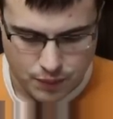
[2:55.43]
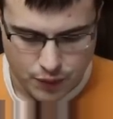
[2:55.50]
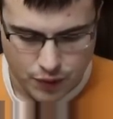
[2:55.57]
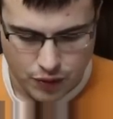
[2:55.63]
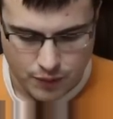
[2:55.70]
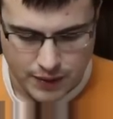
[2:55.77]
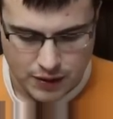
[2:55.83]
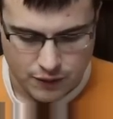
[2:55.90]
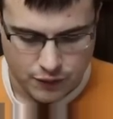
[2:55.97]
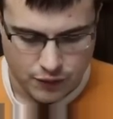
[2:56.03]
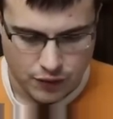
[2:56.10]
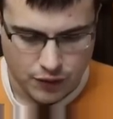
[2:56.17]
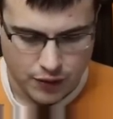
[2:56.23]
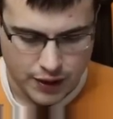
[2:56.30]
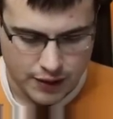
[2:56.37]
Puedo medio
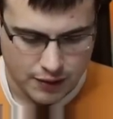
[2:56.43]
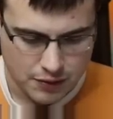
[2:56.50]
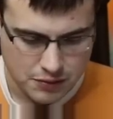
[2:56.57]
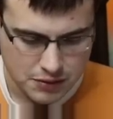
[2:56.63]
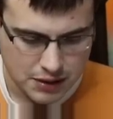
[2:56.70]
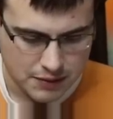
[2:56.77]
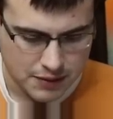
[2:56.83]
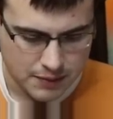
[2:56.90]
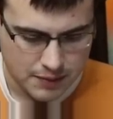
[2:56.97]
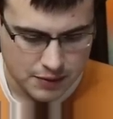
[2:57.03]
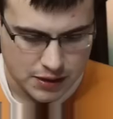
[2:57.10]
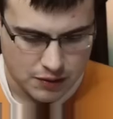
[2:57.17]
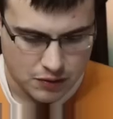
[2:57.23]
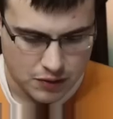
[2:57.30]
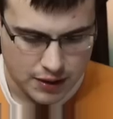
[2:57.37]
funcionar, ¿no? A ver,
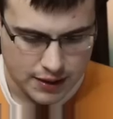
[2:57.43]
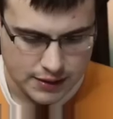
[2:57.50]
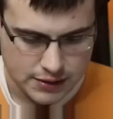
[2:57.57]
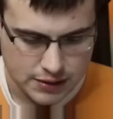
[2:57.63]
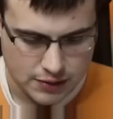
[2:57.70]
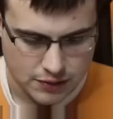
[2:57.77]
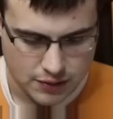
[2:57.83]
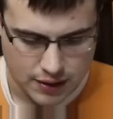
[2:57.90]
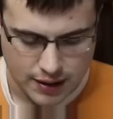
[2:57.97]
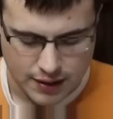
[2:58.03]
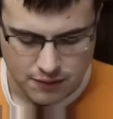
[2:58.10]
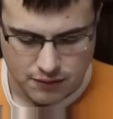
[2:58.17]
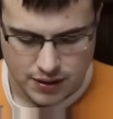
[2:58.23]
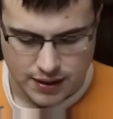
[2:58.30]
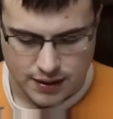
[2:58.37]
vamos a colocar esto...
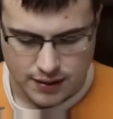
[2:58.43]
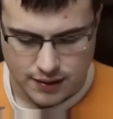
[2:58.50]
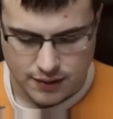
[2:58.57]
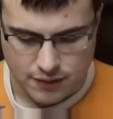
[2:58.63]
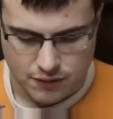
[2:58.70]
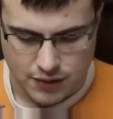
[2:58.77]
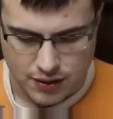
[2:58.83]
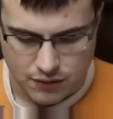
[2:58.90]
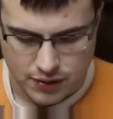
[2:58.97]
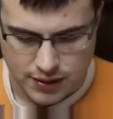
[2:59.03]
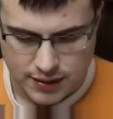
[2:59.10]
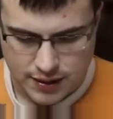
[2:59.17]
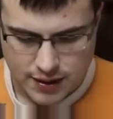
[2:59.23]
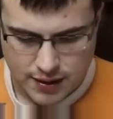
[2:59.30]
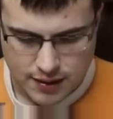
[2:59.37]
Hay una, nuez.